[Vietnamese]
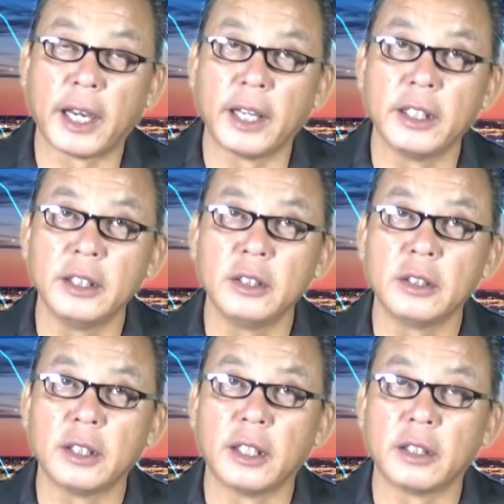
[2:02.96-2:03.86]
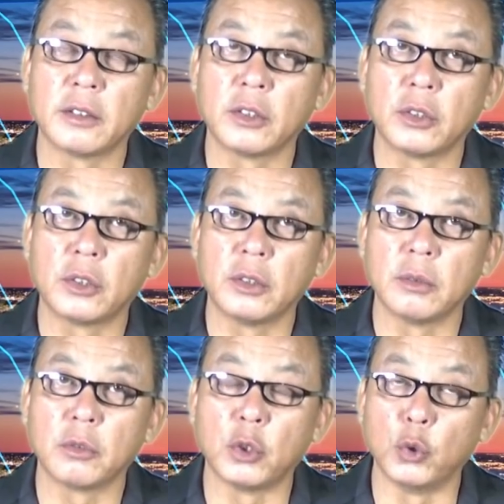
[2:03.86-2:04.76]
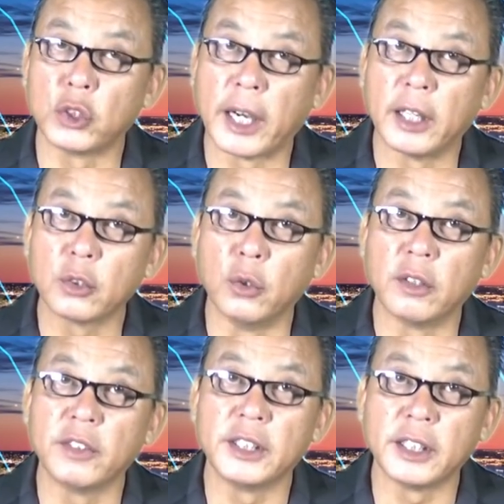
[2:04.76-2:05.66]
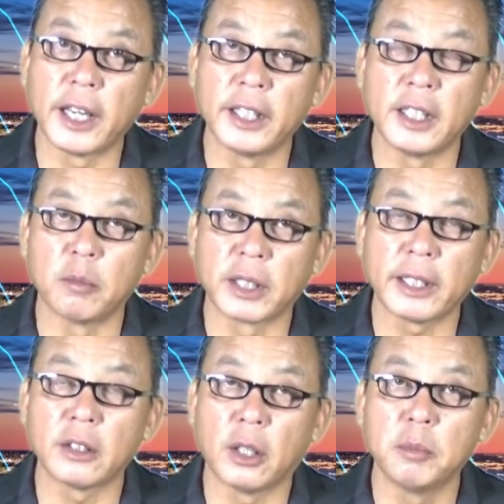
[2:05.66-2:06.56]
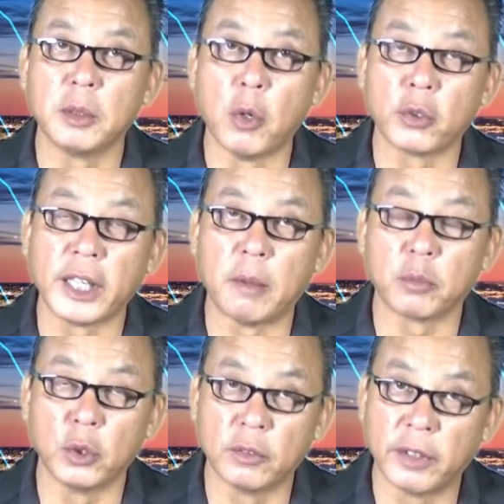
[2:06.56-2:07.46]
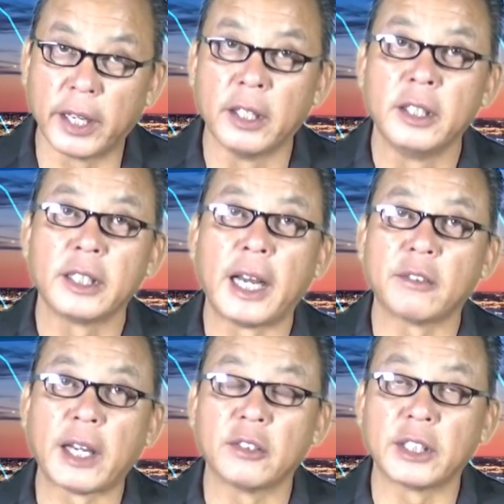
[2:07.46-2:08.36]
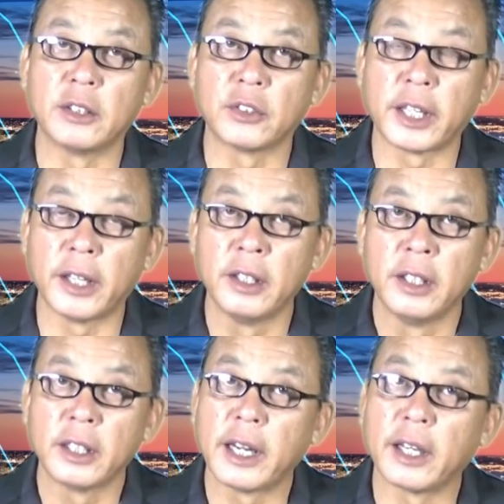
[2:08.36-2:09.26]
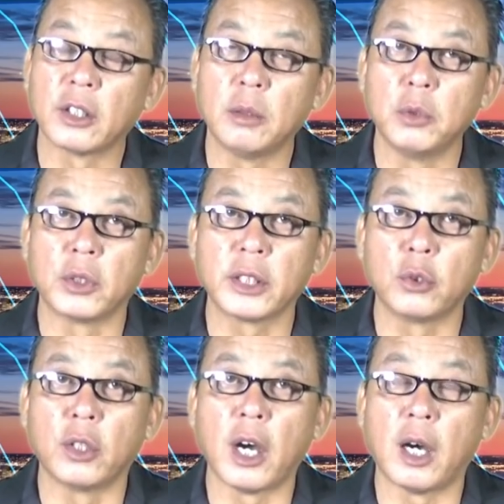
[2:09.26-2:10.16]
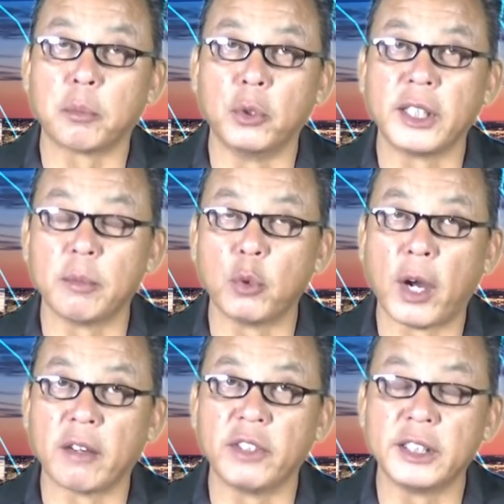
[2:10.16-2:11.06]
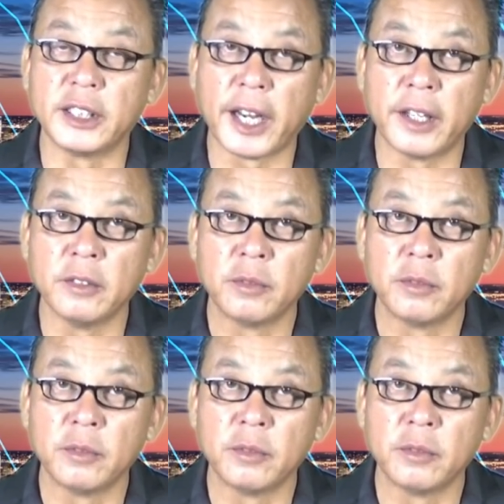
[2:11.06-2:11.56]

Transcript: cái uh, trụ sở của VTA nằm cách đó 11 dặm thuộc về downtown San Jose đang có một cái cuộc họp của nghiệp đoàn VTA